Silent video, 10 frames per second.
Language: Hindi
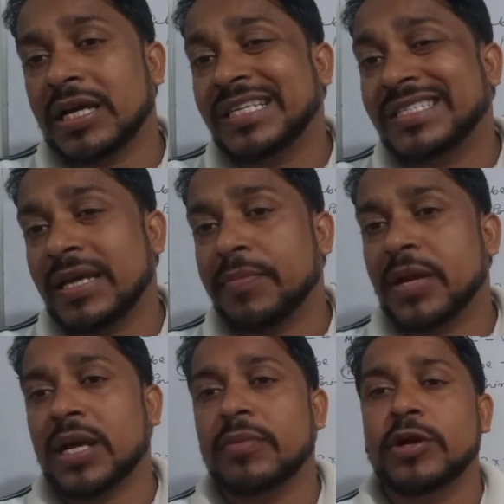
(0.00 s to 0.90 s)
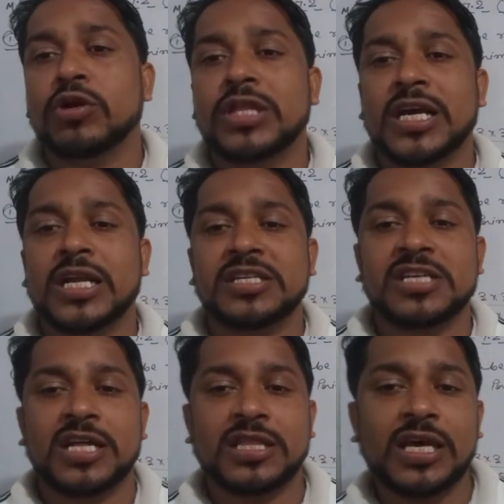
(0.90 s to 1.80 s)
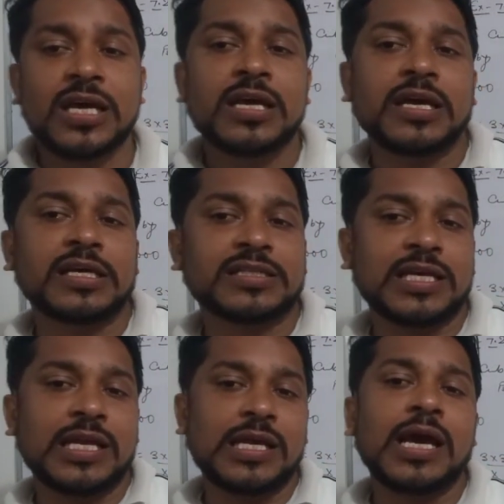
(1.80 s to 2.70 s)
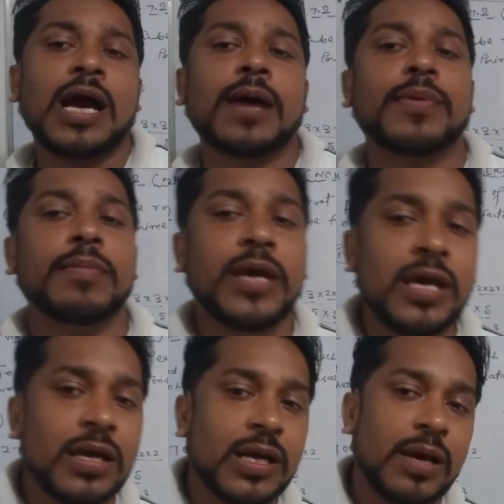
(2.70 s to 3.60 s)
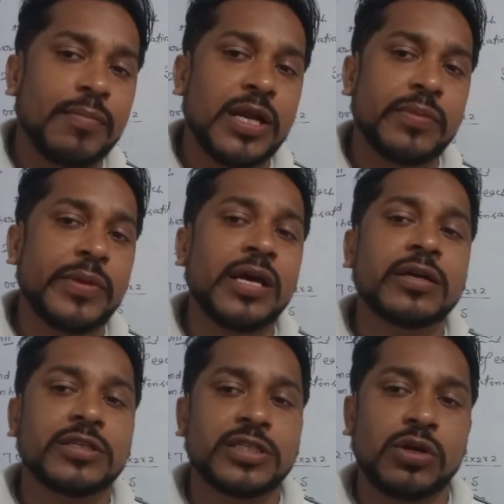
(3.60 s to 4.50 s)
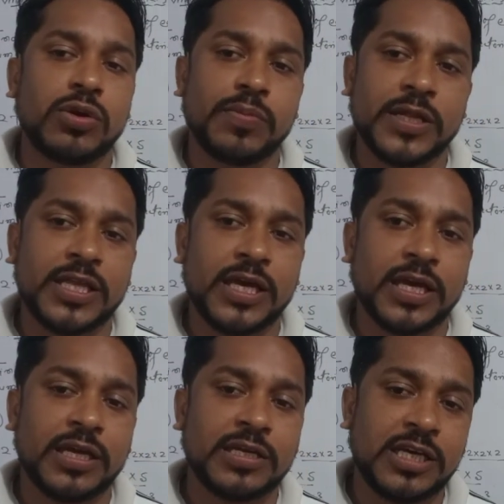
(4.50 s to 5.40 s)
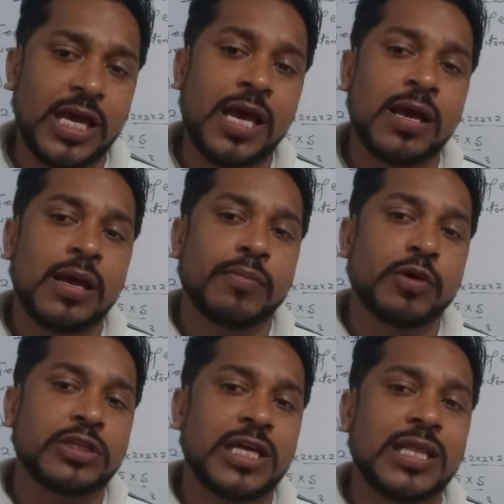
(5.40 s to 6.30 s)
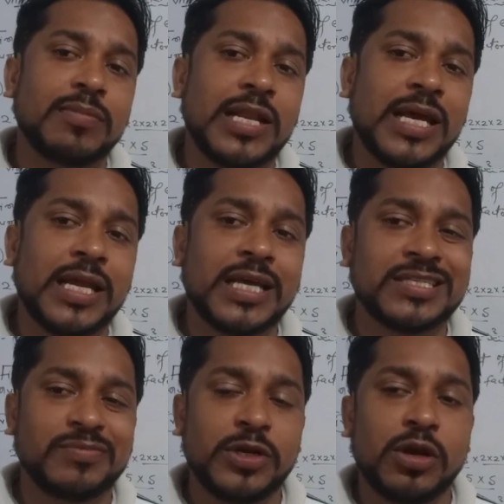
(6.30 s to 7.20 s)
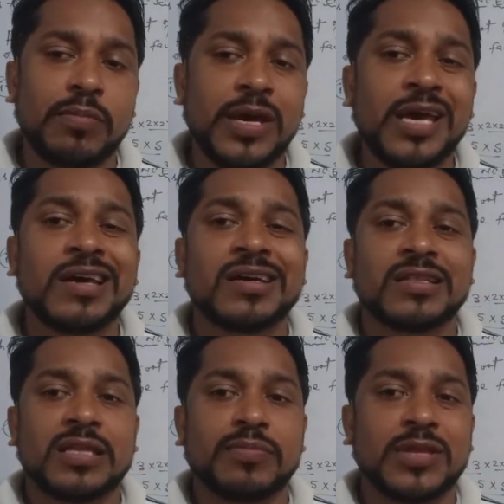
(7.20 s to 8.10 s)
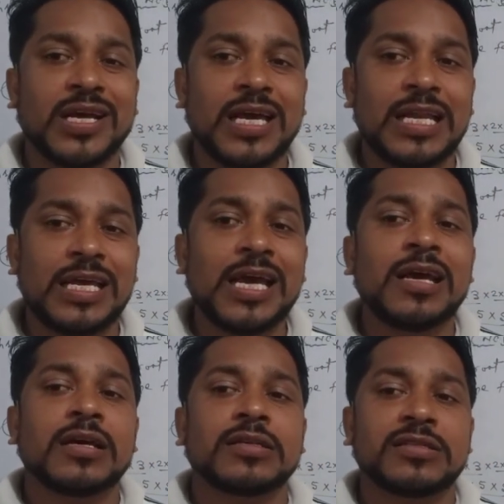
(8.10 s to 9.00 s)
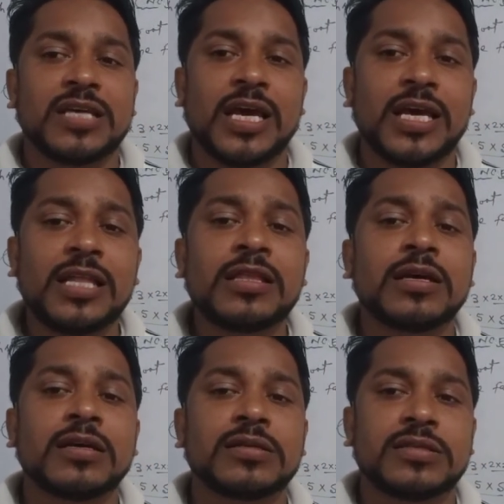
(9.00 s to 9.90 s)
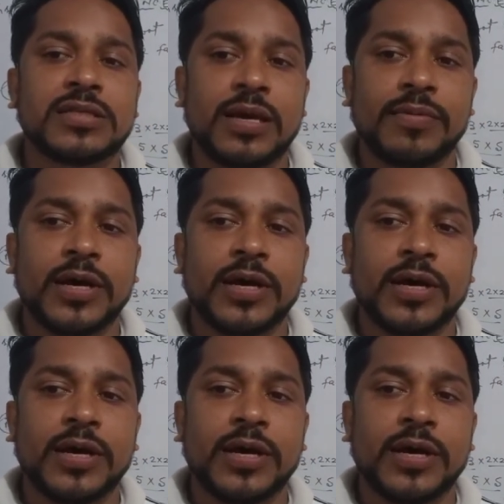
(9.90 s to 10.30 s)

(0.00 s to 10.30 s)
किस चैप्टर का वीडियो देखना चाहते हैं इसके लिए आप हमें कमेंट में ज़रूर बताएंगे ठीक है बहुत जल्दी मिलेंगे नेक्स्ट वीडियो में तब तक के लिए जय हिंद जय